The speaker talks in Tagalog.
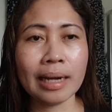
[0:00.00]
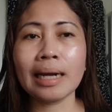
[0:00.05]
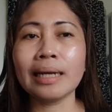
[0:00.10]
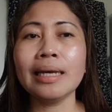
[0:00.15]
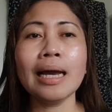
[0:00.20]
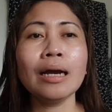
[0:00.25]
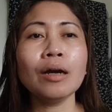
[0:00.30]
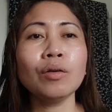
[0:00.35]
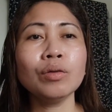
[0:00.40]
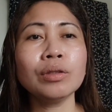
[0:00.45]

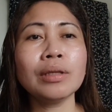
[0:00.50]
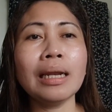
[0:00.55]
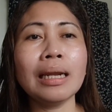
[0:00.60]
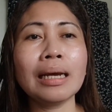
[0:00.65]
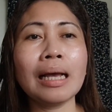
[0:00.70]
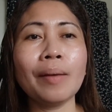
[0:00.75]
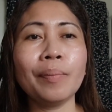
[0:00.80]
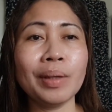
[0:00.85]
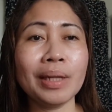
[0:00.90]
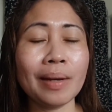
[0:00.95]
Kaya ko
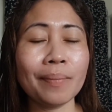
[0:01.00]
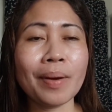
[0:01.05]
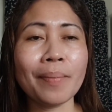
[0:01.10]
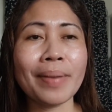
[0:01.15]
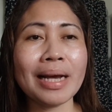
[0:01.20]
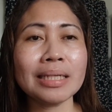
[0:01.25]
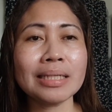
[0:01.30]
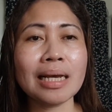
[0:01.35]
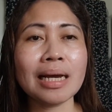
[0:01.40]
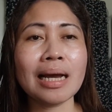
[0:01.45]
talaga
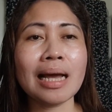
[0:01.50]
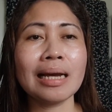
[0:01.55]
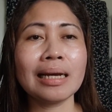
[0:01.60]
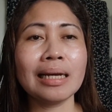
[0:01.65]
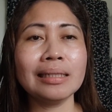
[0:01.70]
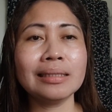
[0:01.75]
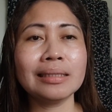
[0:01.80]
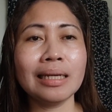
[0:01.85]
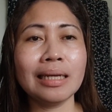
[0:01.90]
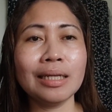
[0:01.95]
pinapapasa
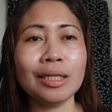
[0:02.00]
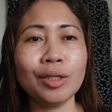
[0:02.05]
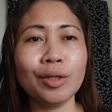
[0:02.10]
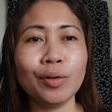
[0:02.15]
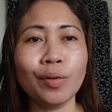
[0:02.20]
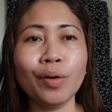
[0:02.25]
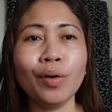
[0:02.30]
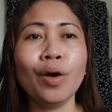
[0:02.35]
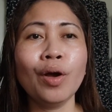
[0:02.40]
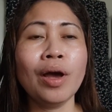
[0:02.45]
kaagad sa
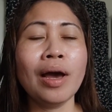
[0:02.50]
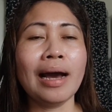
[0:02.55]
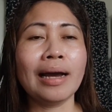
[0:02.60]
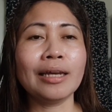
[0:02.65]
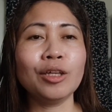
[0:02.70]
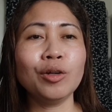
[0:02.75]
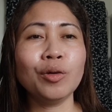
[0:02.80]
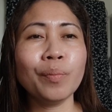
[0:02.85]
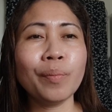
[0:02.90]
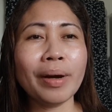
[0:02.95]
inyo ang
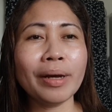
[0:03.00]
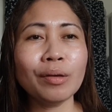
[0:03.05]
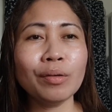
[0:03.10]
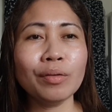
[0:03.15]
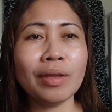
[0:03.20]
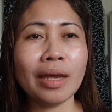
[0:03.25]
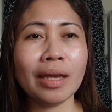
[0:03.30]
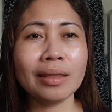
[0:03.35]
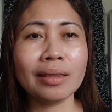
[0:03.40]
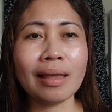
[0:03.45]
inyong
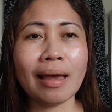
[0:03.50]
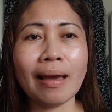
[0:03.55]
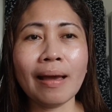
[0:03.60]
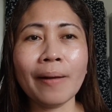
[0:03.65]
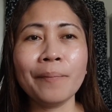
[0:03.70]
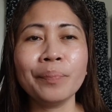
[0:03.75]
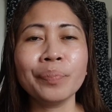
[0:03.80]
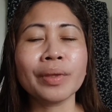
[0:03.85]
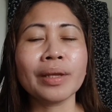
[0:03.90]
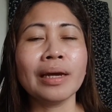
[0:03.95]

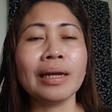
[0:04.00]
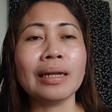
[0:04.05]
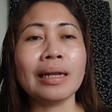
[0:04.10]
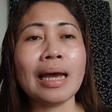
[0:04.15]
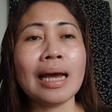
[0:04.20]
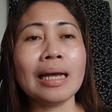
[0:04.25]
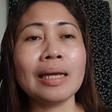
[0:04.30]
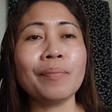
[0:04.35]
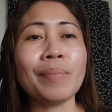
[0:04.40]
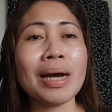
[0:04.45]
biodata
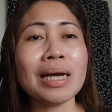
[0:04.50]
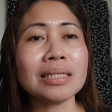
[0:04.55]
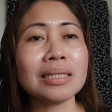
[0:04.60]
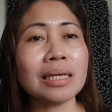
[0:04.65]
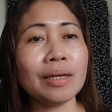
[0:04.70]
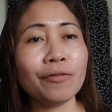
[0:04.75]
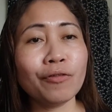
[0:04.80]
na ibasa,